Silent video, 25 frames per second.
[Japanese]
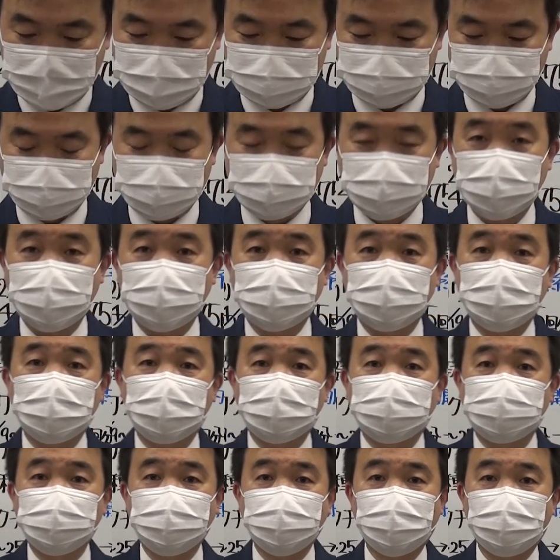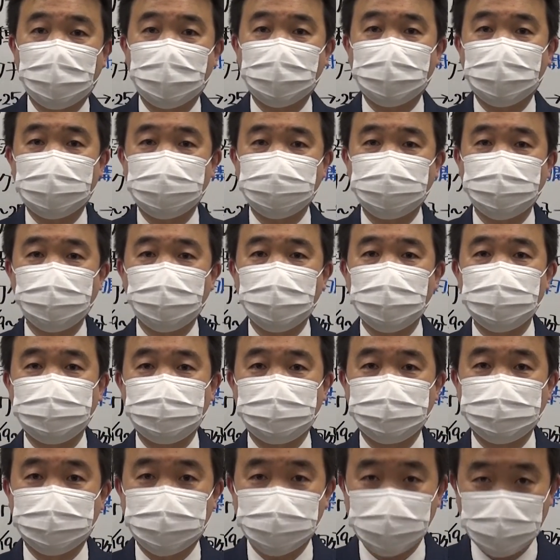そして人から人へ
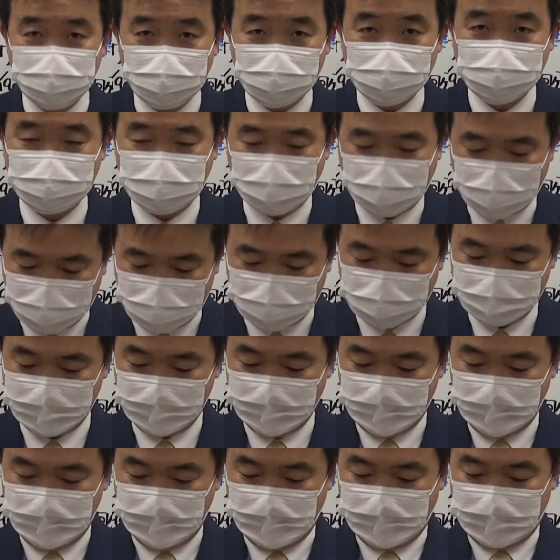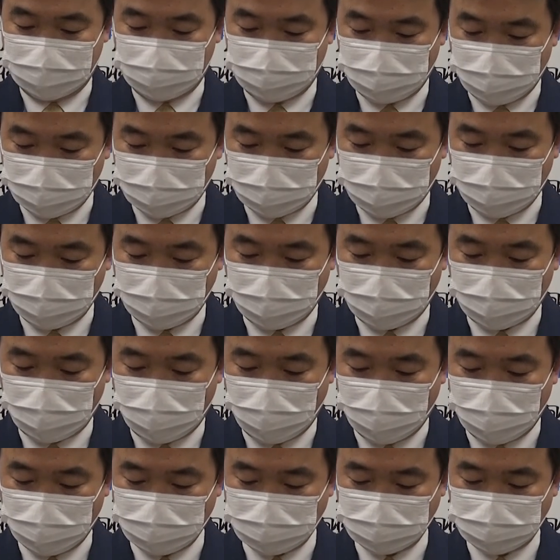と移りますから、人との
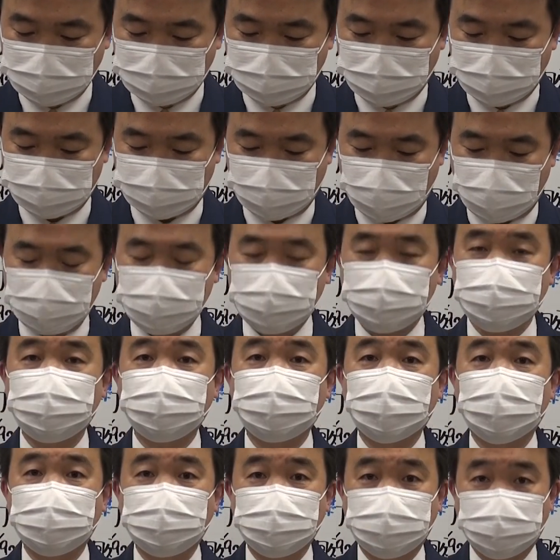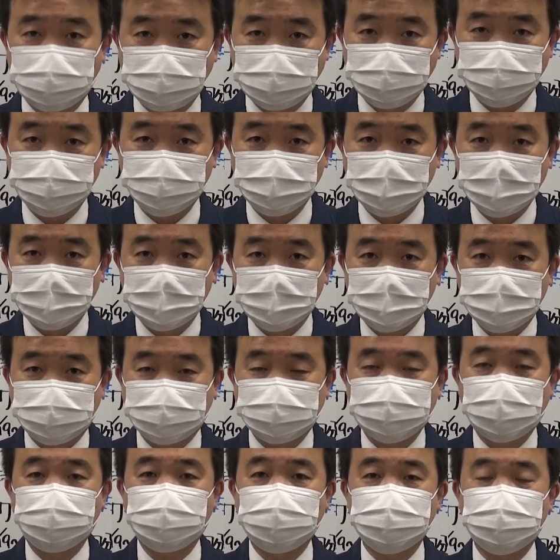交流を最小限にする、
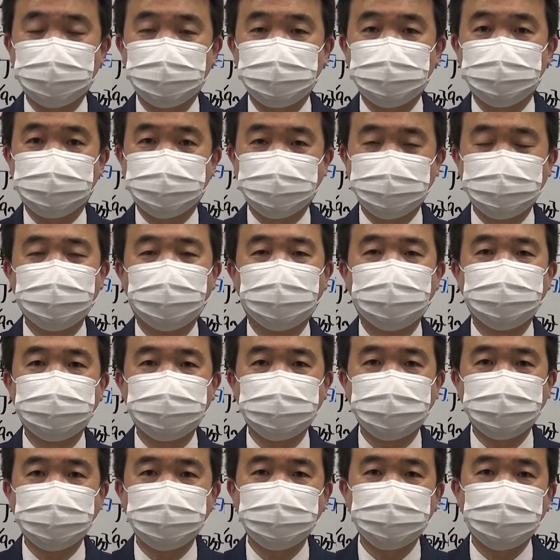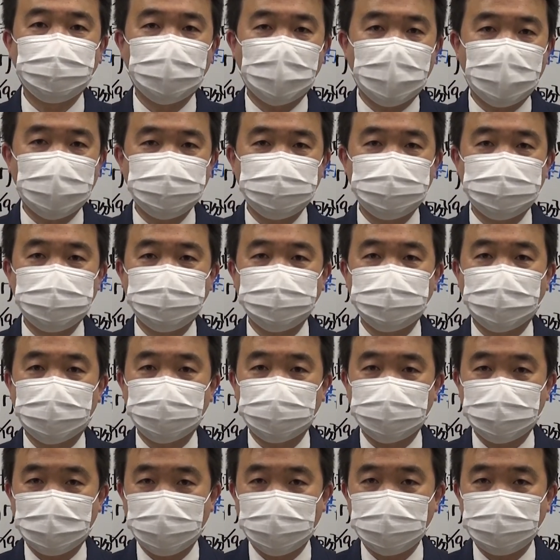すなわち不要不急の外出は
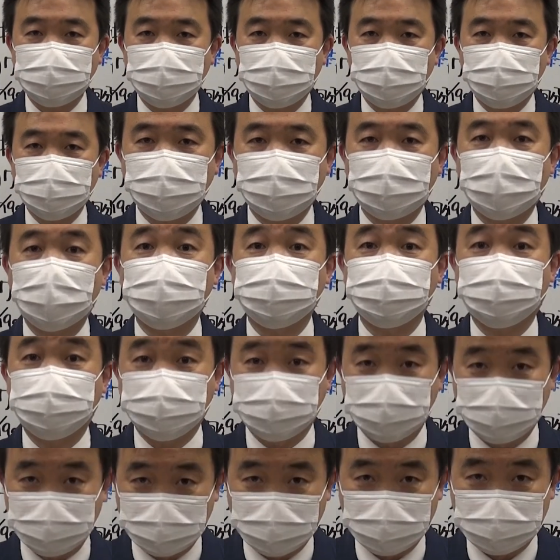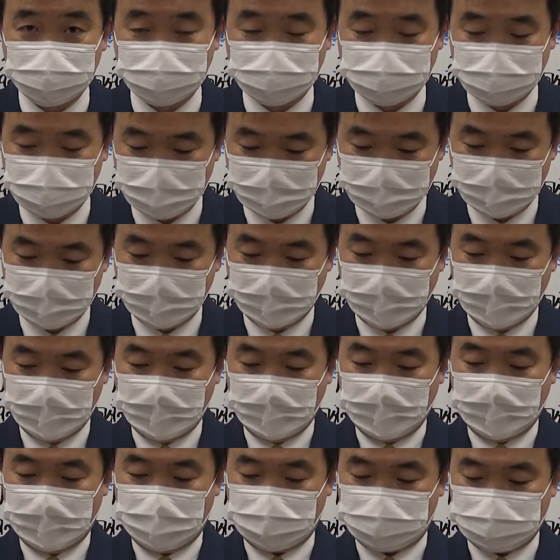控えるとが重要です。
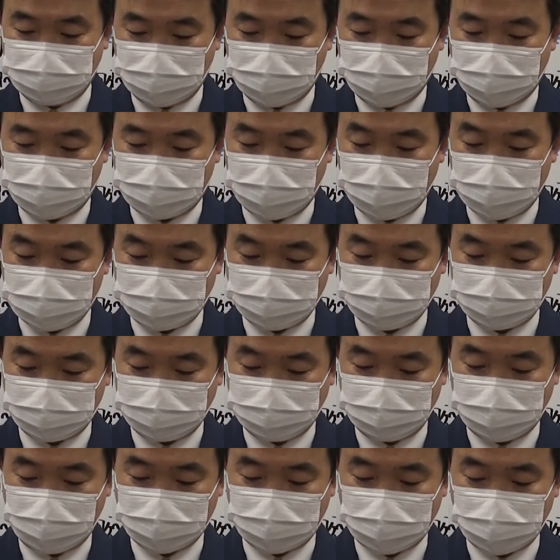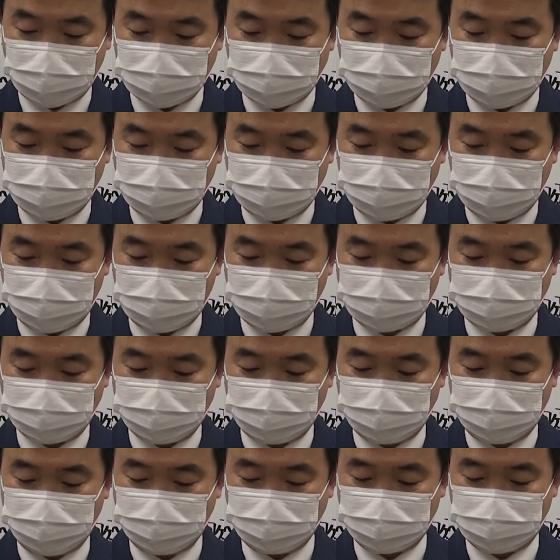国が提唱する新しい生
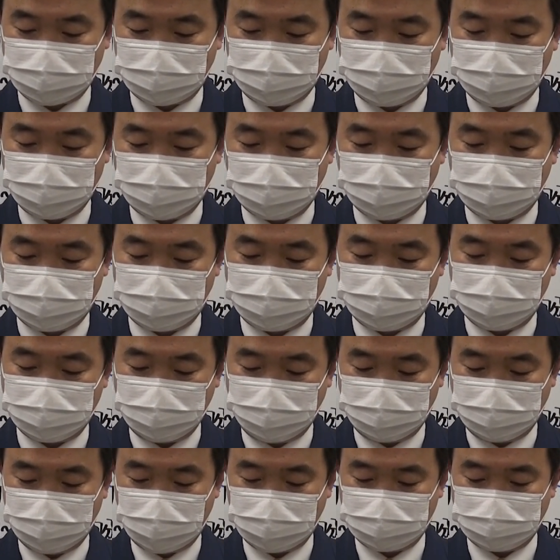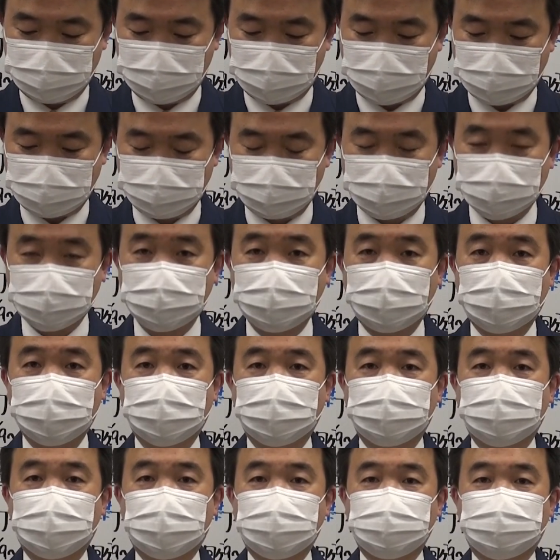活様式を要約いたしまし
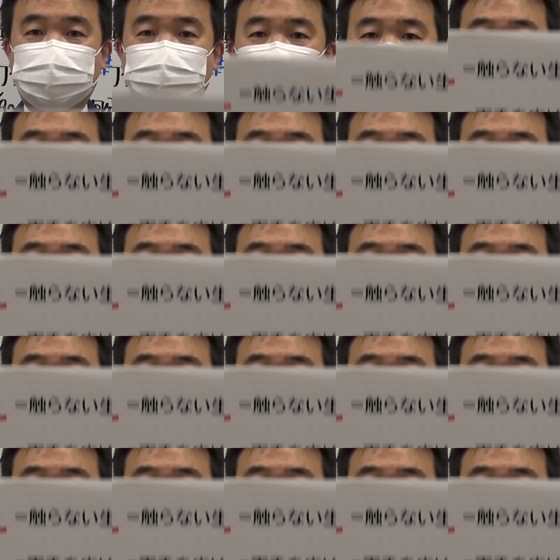た習志